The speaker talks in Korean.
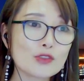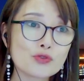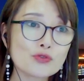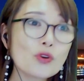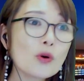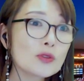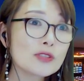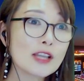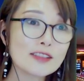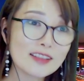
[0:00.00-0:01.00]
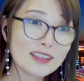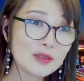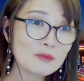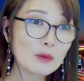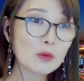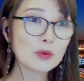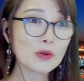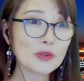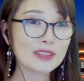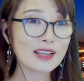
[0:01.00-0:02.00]
중국어도 사실은 이런
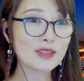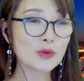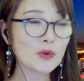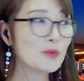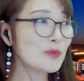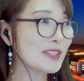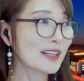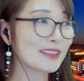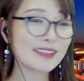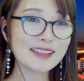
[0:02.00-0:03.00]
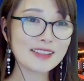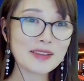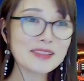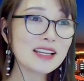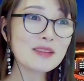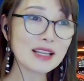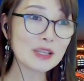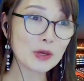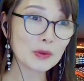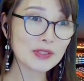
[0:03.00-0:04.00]
방법으로 그때 좋은 문장들을 굉장히
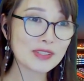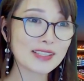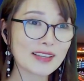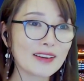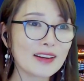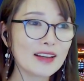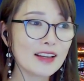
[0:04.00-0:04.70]
많이 외워뒀어요.